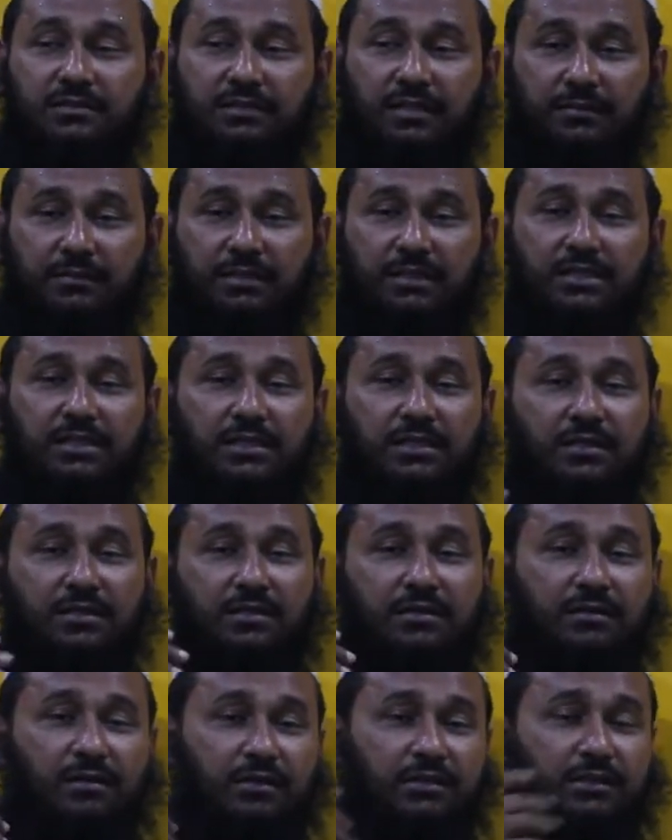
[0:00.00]
তার মানে কি
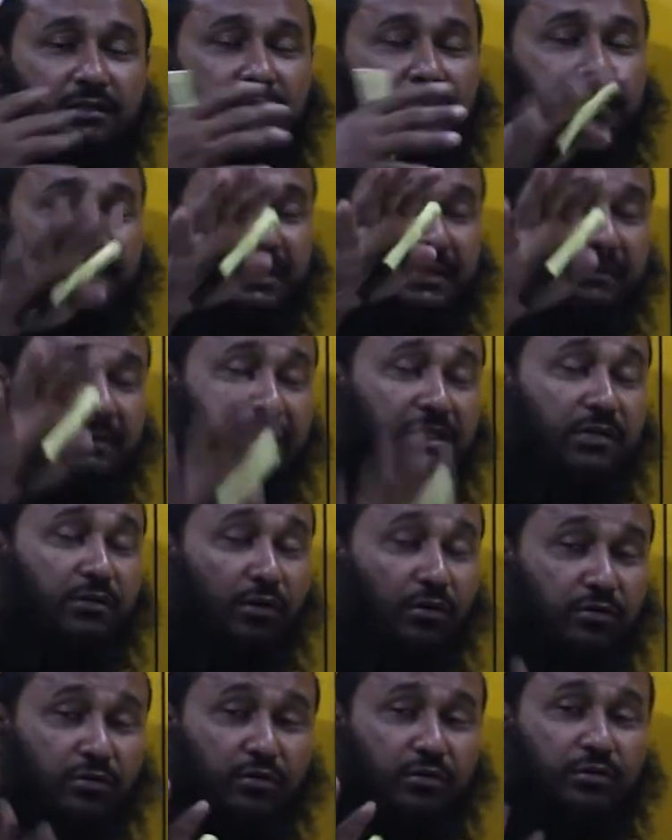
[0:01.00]
অর্থাৎ পৃথিবীর যে
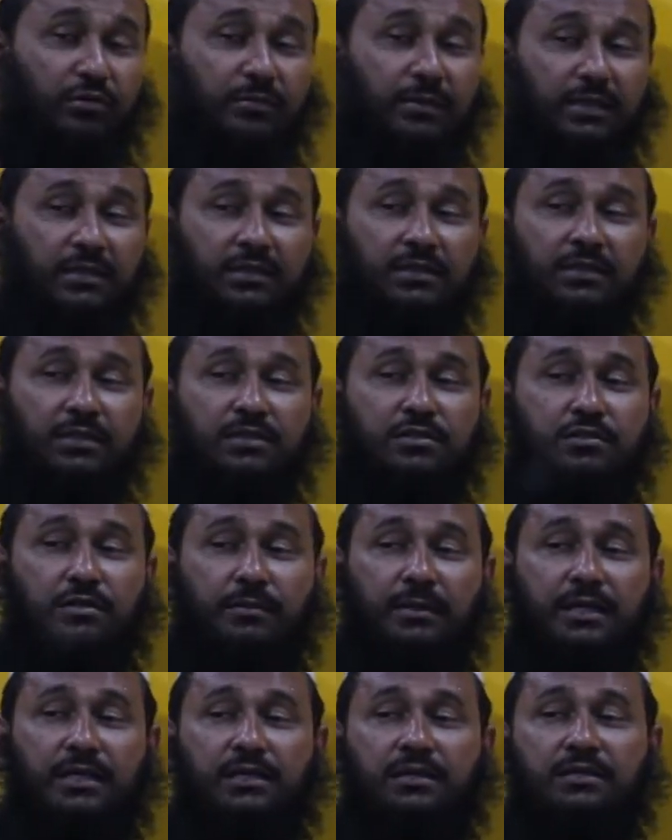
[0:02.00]
কন্ট্রোল রুমে
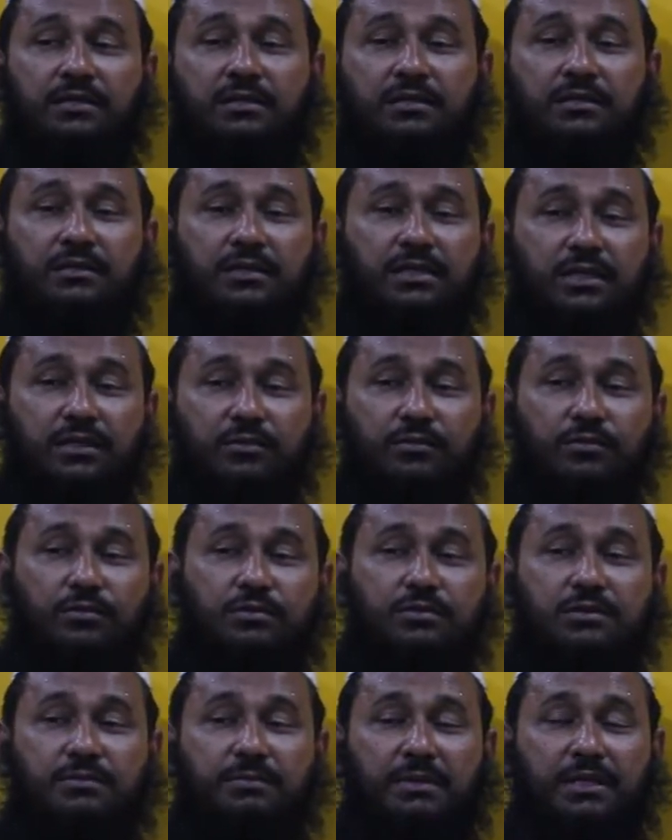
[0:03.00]
সবাই কি
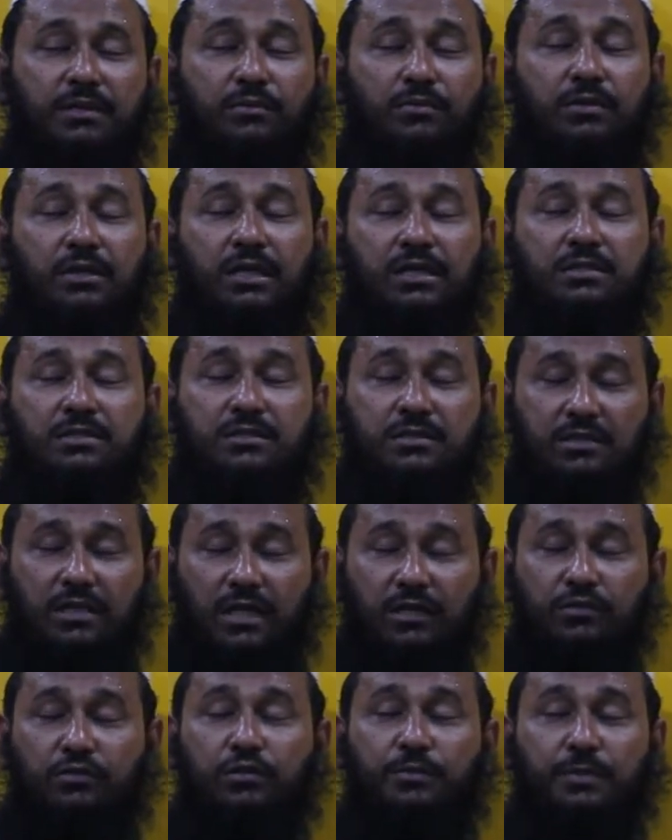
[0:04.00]
মানে উল্লাস
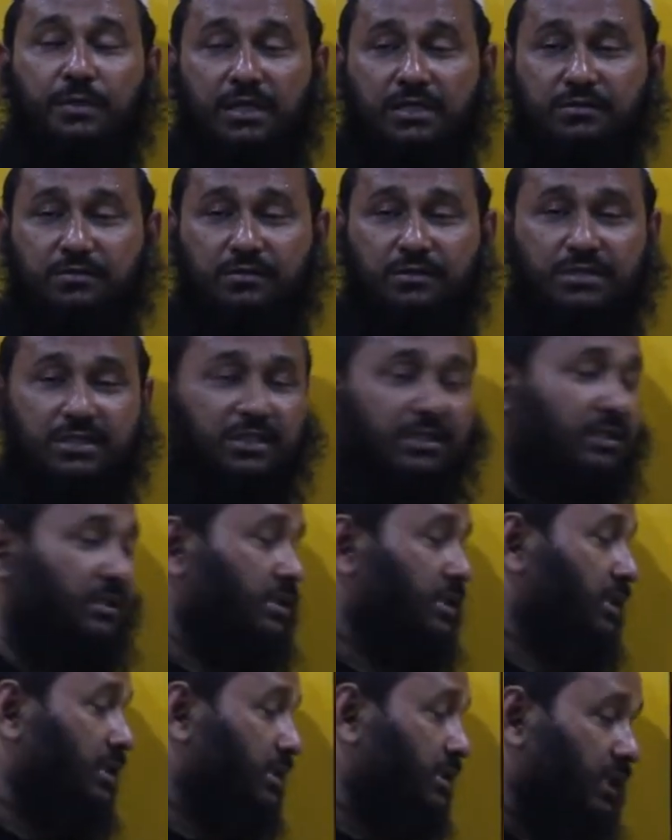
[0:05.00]
আনন্দ প্রকাশ করছে
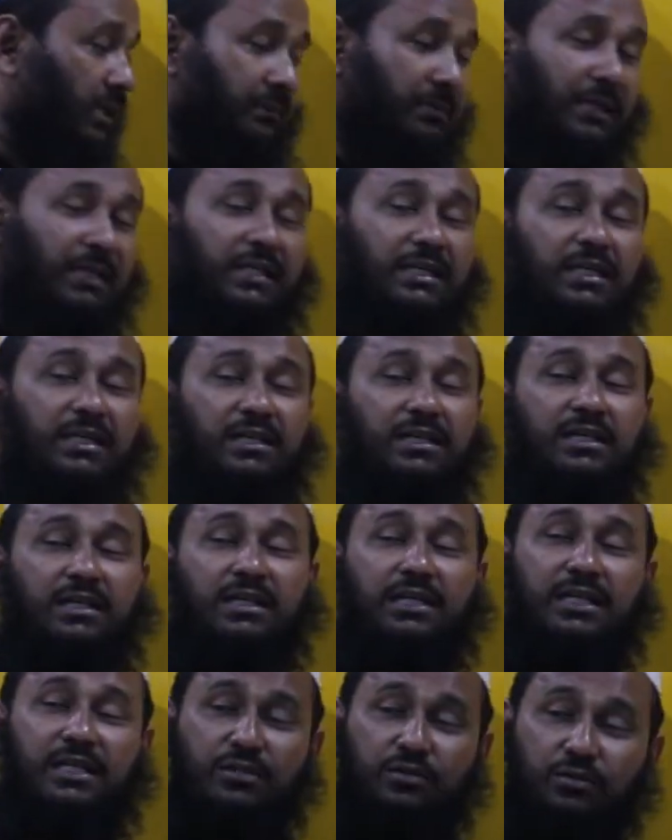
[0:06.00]
তার মানে কি
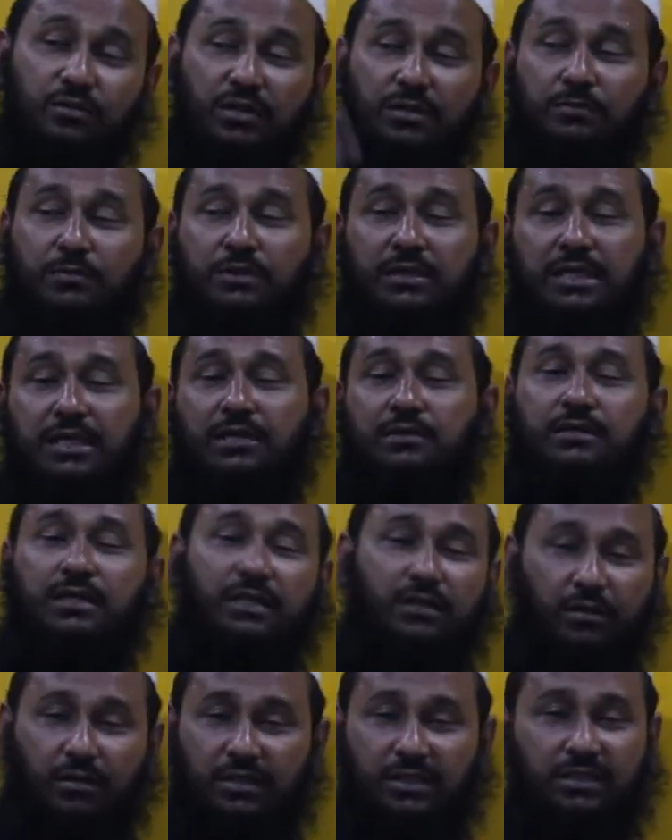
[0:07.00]
কিছুক্ষণের মধ্যেই কিন্তু
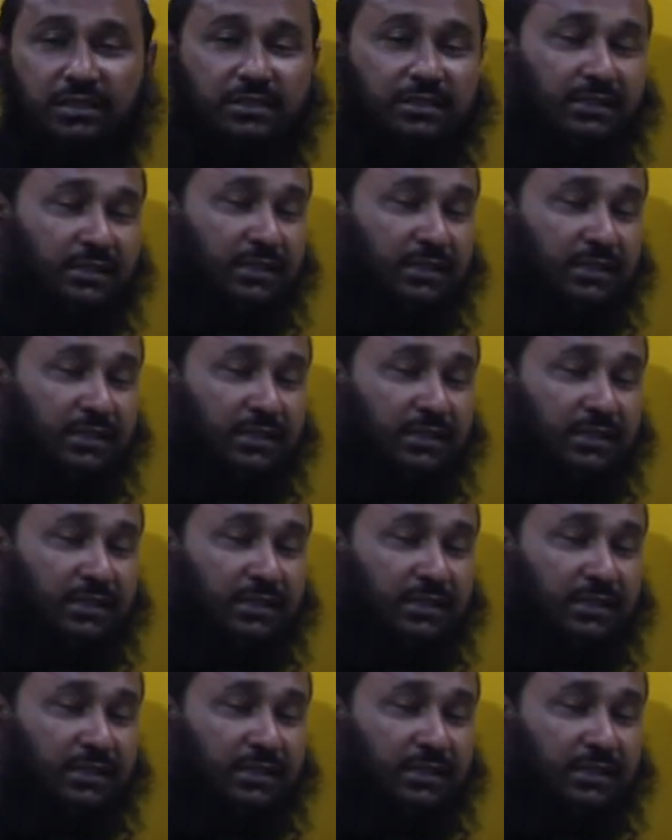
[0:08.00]
এটা ঘটে